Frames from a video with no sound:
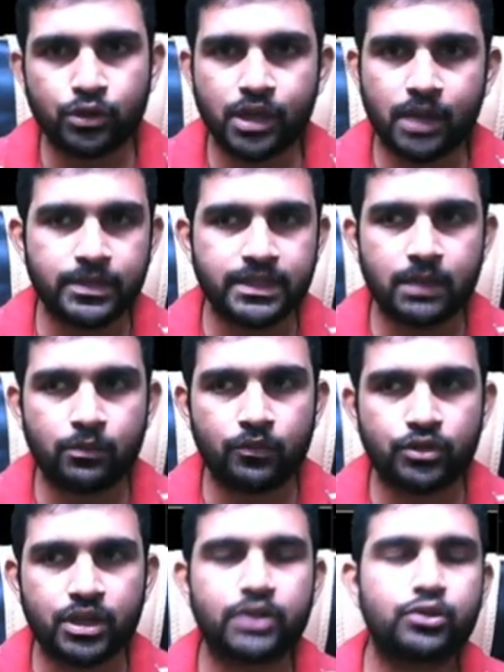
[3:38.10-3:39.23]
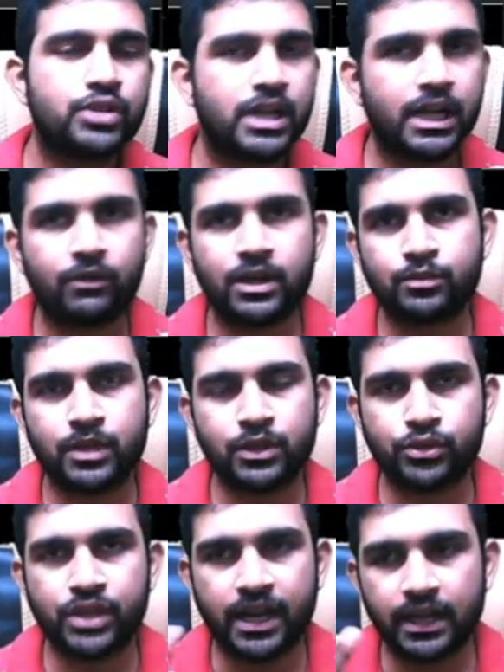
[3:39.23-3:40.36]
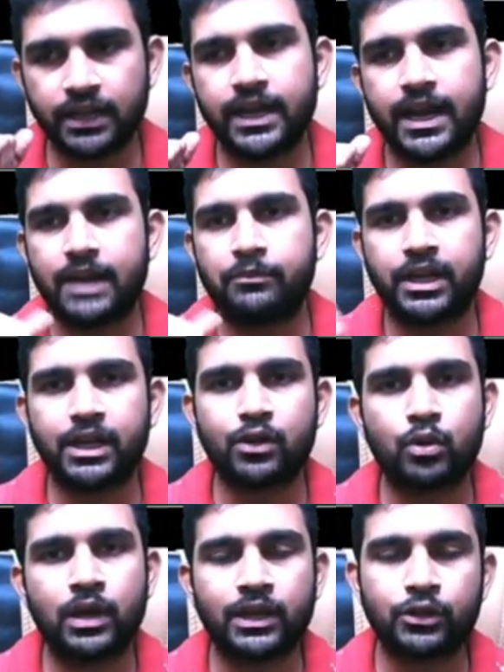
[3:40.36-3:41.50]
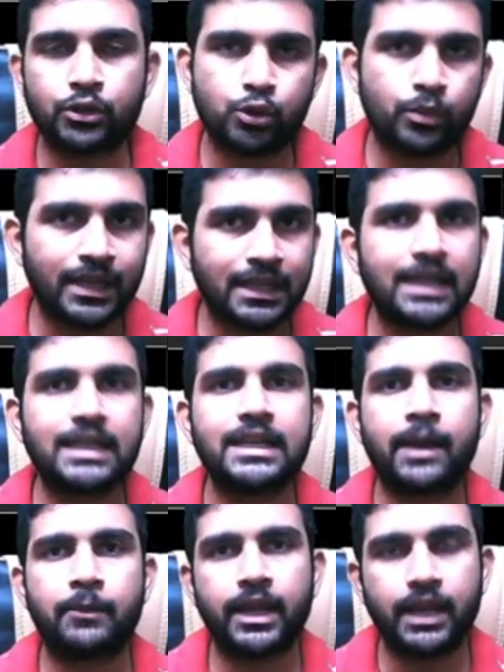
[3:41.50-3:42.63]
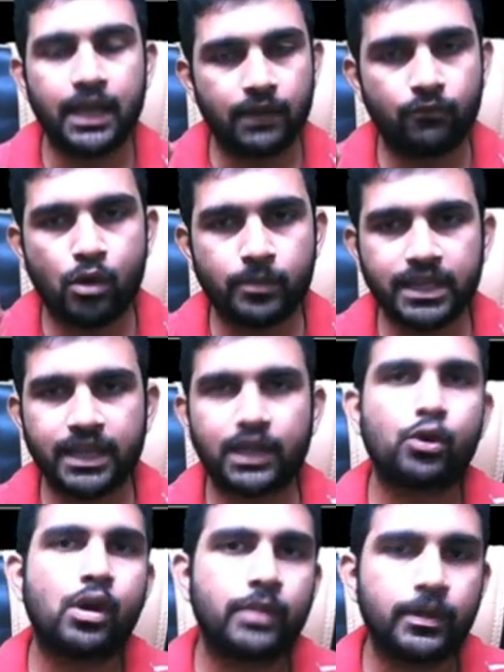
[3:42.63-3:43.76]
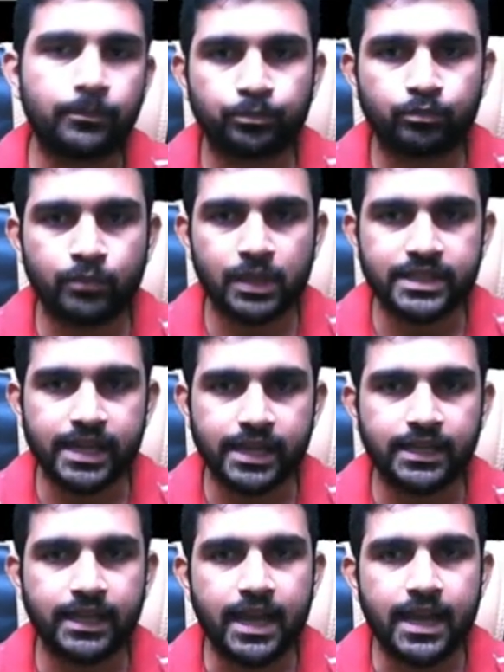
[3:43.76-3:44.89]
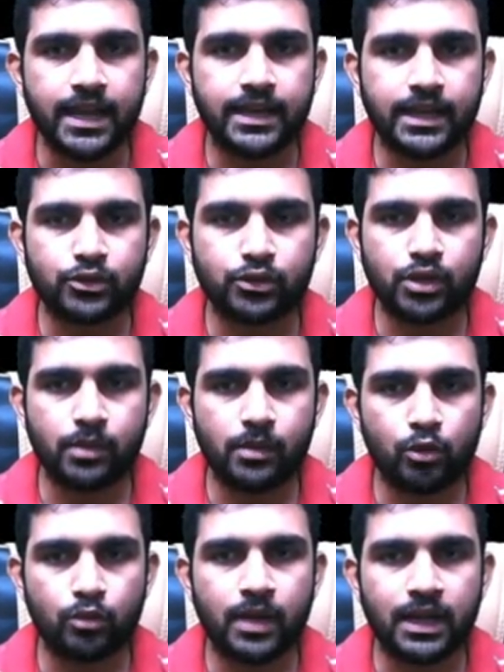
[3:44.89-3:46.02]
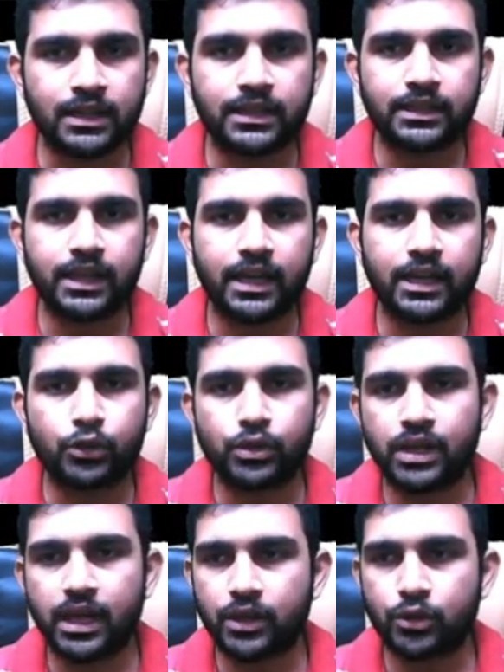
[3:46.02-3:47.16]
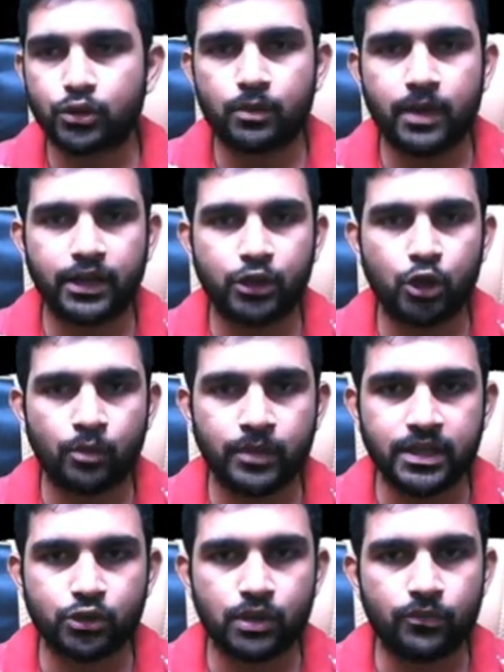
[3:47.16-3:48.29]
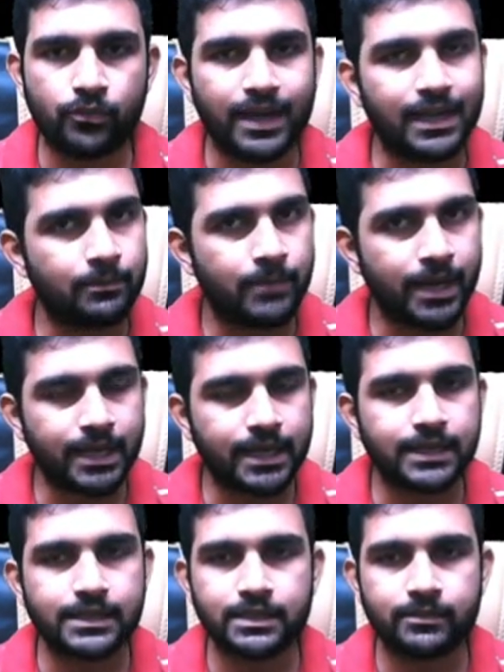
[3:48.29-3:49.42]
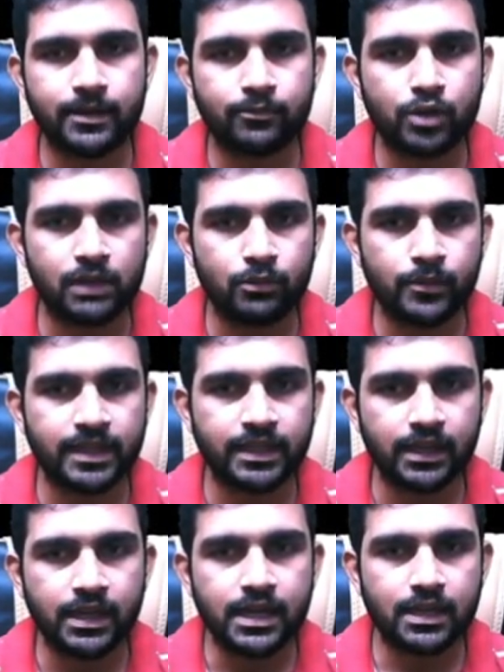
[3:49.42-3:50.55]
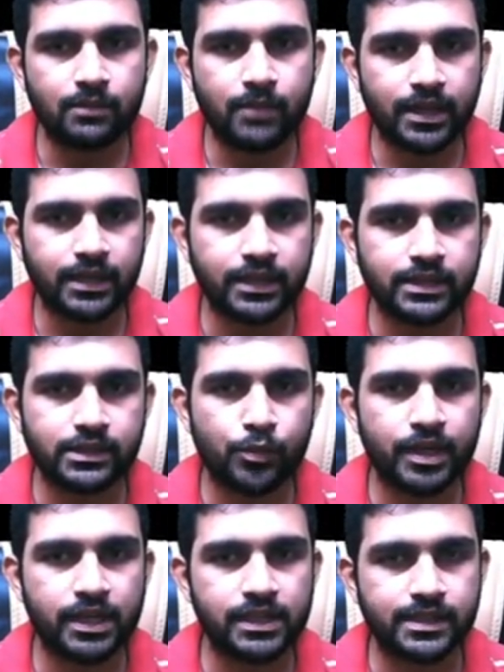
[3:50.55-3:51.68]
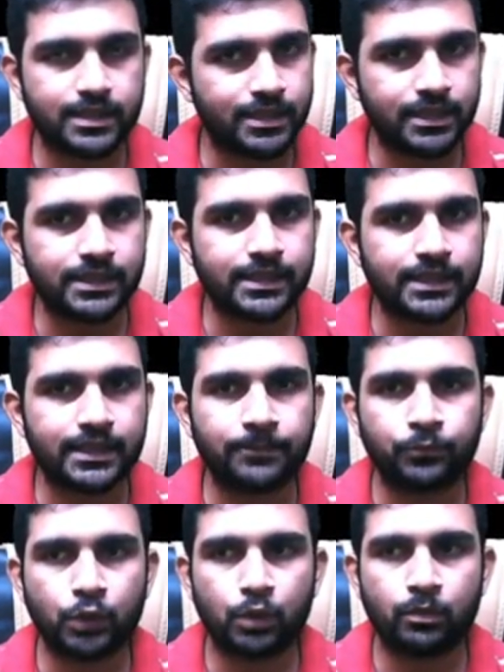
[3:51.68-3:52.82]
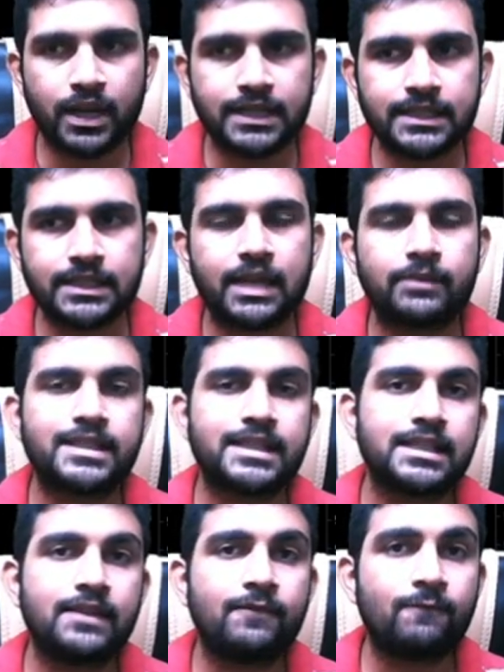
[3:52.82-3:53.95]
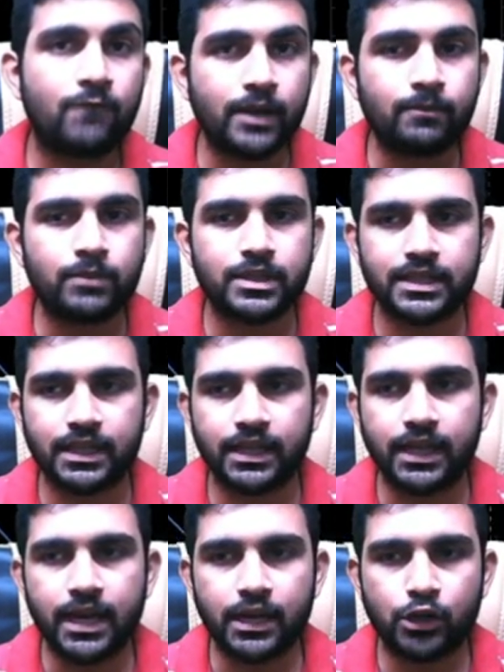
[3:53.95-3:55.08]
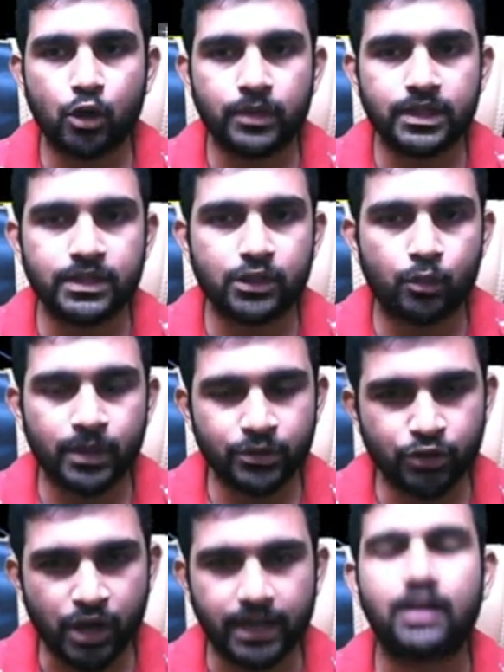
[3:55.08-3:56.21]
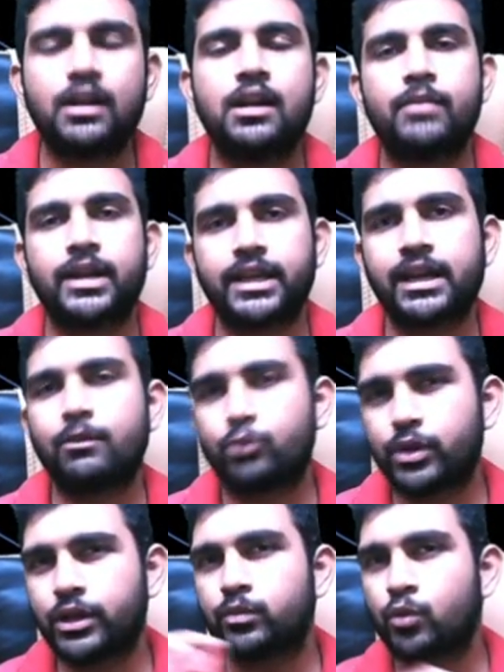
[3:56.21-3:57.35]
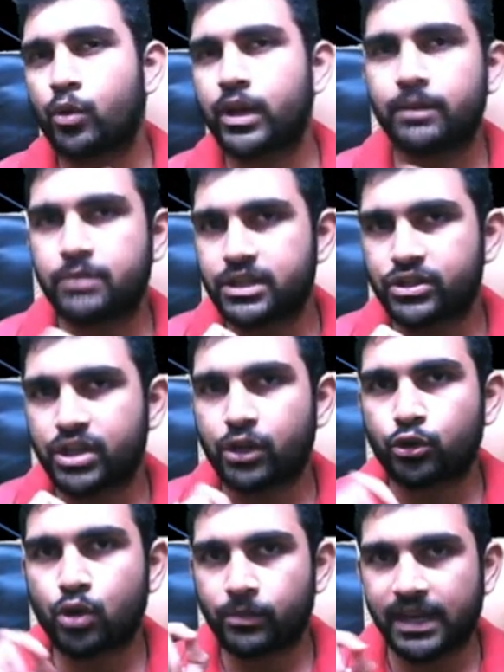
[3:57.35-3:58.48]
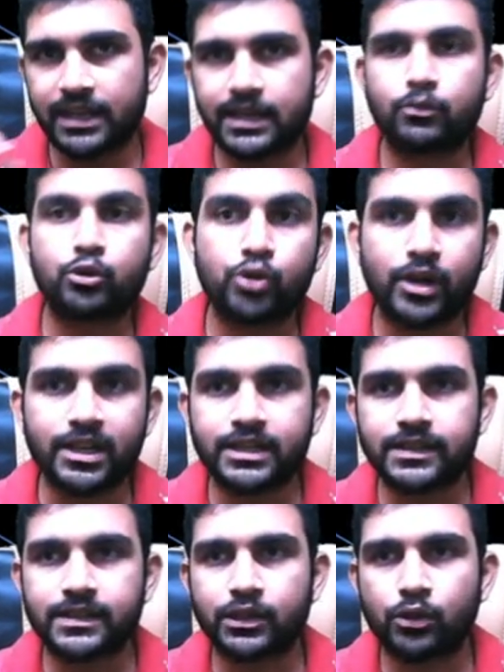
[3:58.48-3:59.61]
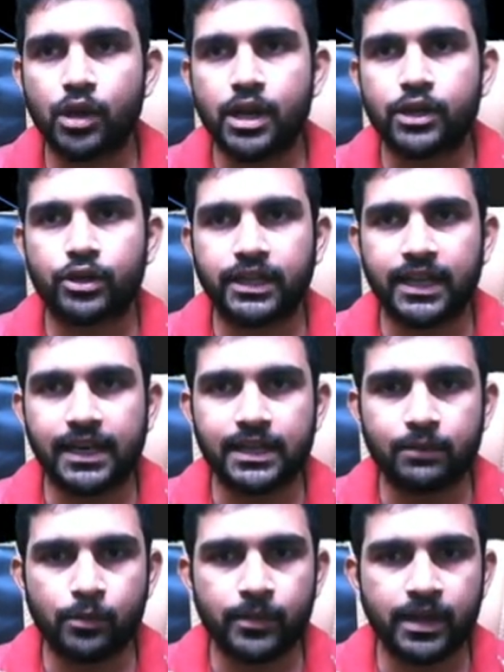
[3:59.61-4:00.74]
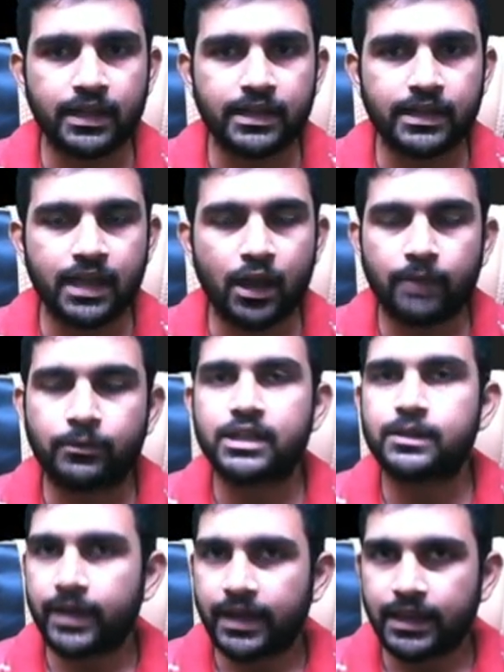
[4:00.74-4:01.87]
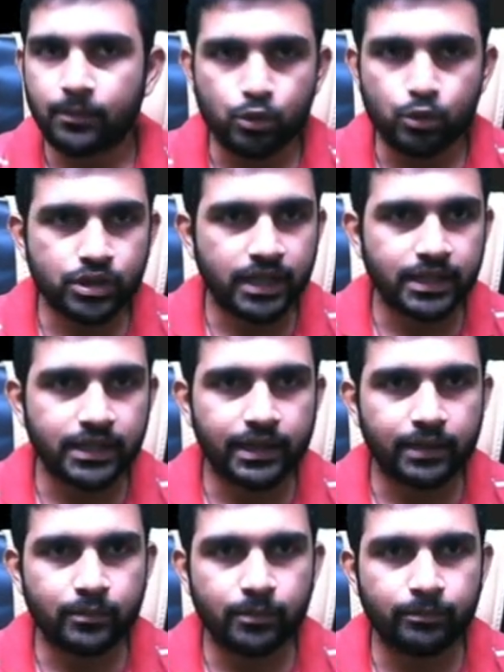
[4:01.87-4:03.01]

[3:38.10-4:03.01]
तो यहाँ पे सी एम फ्यूचर का जो चार्ट है वो आज बंद हो जाएगा एंड मंडे को खुलेगा तो जो भी एक नई गैप है वो हमें देखने को वहाँ पे मिल जाएगी नेक्स्ट दोस्तों यहाँ पे हम लोग बात करते हैं हैं तो ये है दोस्तों हमारे डोमिनेंस जो कि फाइनली ब्रेक करके जैसे मैंने आपको कल भी बताया था कि मार्केट अगर इसके ऊपर कल सस्टेन कर जाता है तो मार्केट सीधे यहाँ पे 65 परसेंट की डोमिनेंस के ऊपर जाएगा बाकी अगर आपको क्विक अपडेट्स चाहिए हो तो आप टेलीग्राम को ज्वाइन कर सकते हो क्योंकि टेलीग्राम में मैंने ये अपडेट्स पहले ही पोस्ट करी थी लगभग